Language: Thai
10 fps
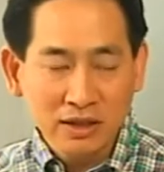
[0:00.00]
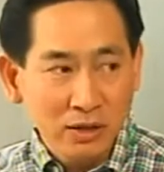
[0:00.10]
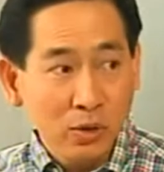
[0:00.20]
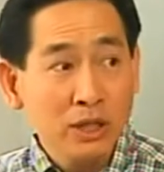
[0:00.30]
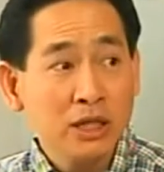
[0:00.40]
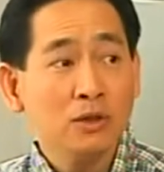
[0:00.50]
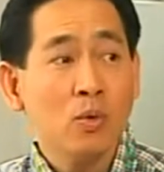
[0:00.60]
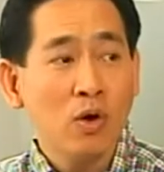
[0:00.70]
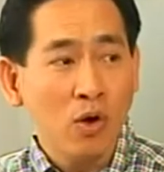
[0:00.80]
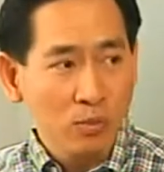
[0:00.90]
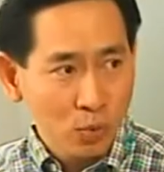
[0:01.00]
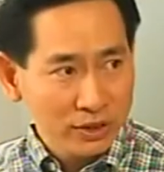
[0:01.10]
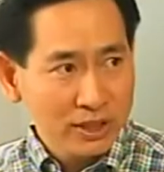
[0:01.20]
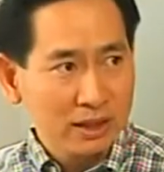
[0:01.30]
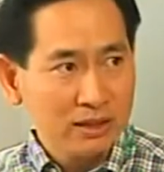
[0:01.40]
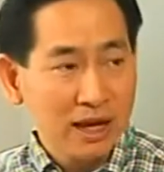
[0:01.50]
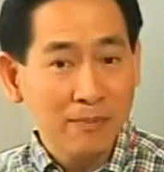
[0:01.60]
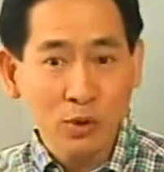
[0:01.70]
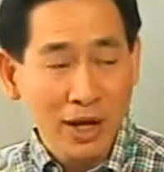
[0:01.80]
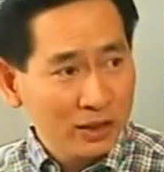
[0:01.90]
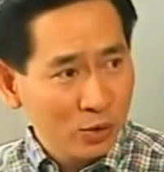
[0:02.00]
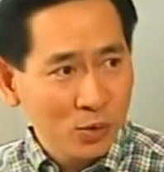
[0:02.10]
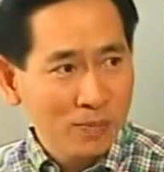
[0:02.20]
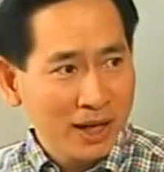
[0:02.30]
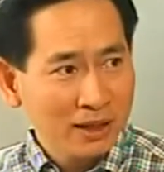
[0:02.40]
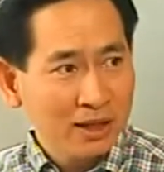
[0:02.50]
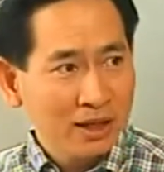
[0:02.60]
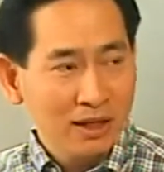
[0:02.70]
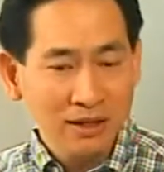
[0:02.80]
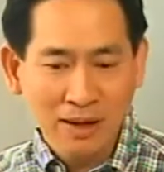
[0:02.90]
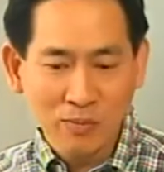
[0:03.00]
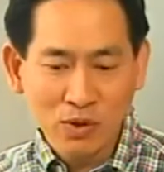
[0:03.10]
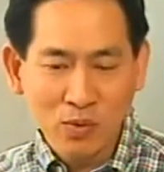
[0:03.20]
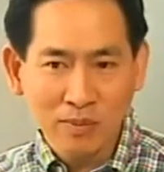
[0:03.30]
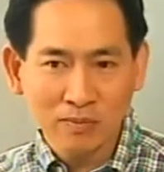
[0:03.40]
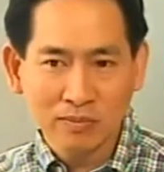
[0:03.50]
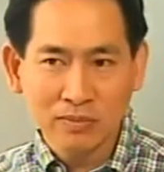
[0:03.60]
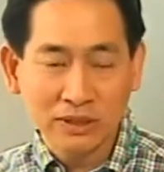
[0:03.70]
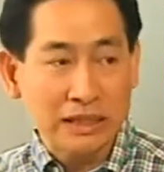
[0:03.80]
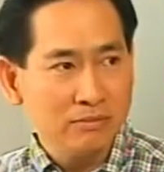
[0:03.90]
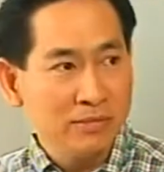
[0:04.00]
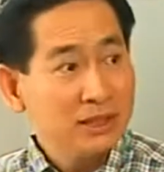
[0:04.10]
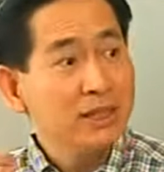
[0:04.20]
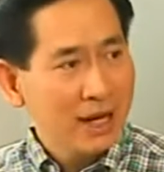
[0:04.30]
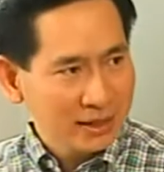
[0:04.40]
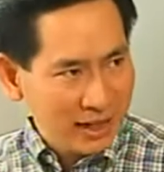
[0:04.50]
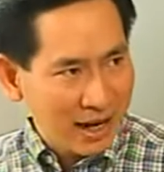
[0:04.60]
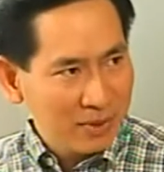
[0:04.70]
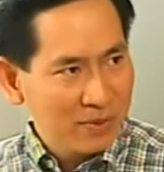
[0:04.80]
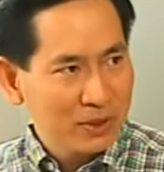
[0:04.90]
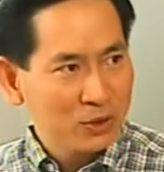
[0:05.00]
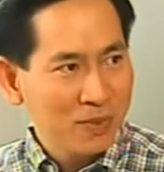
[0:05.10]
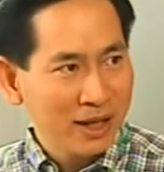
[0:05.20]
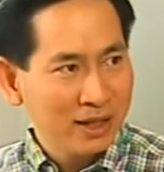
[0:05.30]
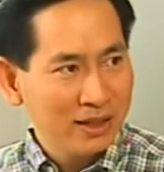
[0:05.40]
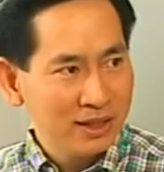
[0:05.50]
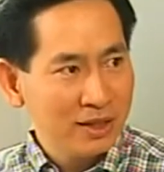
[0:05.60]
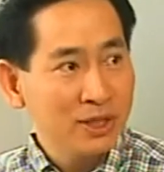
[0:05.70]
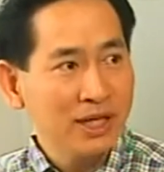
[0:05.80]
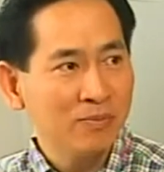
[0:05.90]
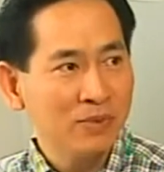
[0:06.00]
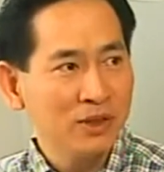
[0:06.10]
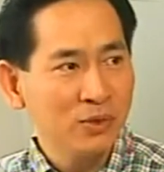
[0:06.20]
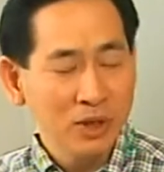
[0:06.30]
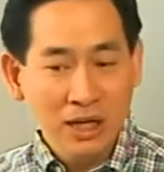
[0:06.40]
โดยเนื้อตัวของบริษัททำโดยอัตโนมัติและทำด้วยความเหมือนจิตอาสาในปัจจุบันเนี่ยที่เราใช้คำนี้อยู่